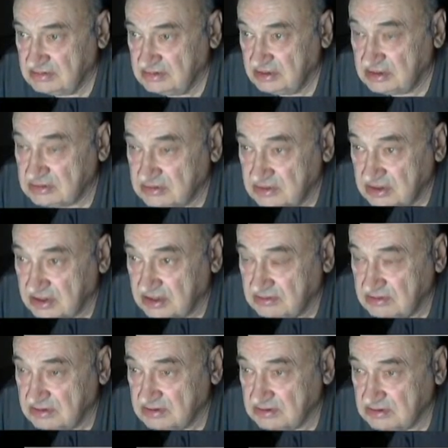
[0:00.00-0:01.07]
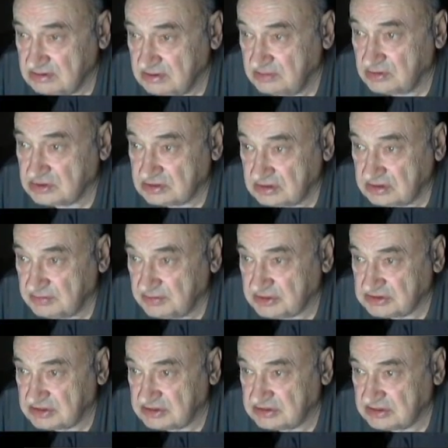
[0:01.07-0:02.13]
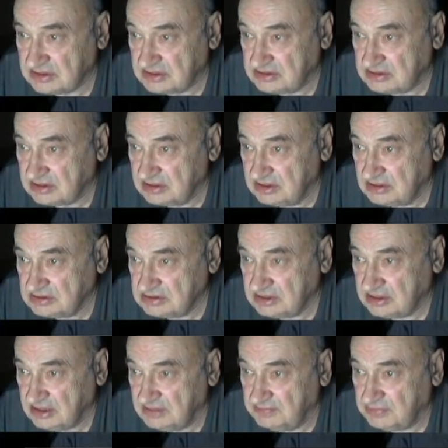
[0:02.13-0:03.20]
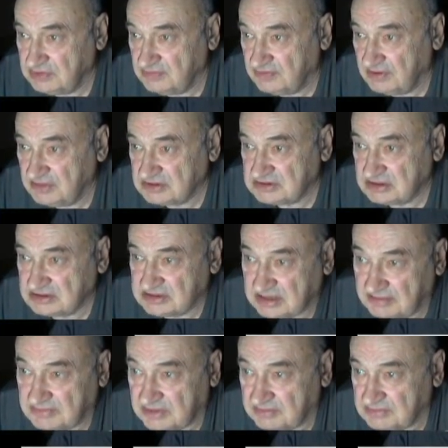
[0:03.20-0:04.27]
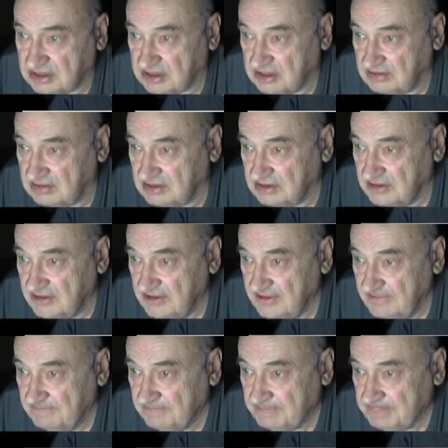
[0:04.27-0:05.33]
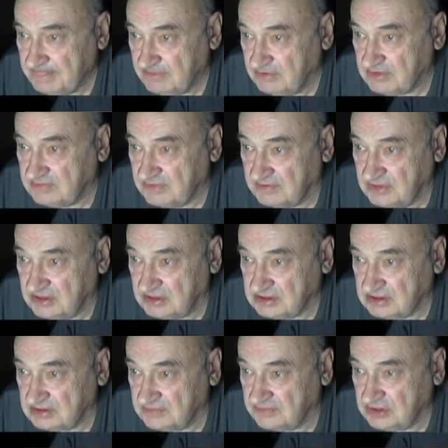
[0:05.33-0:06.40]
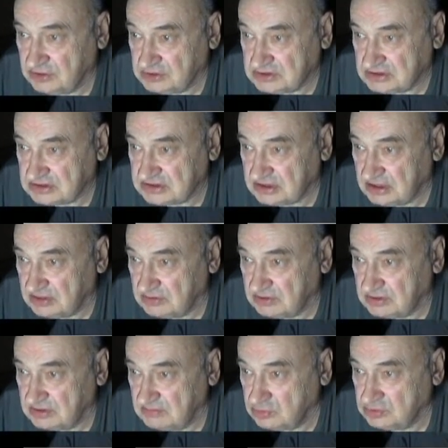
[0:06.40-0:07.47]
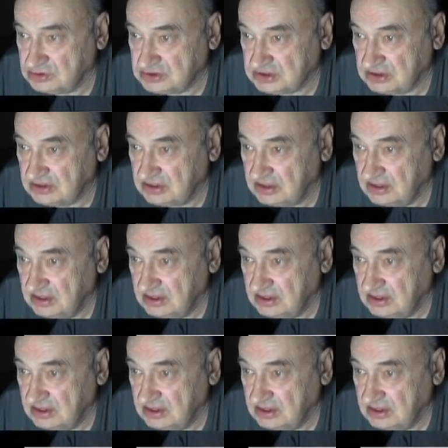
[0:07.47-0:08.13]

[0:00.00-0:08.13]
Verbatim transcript: Нету никого. Не может он этот процент заработать. Сергей по два месяца сам там торговал. Вот вам и этот, выдающий салават будущий.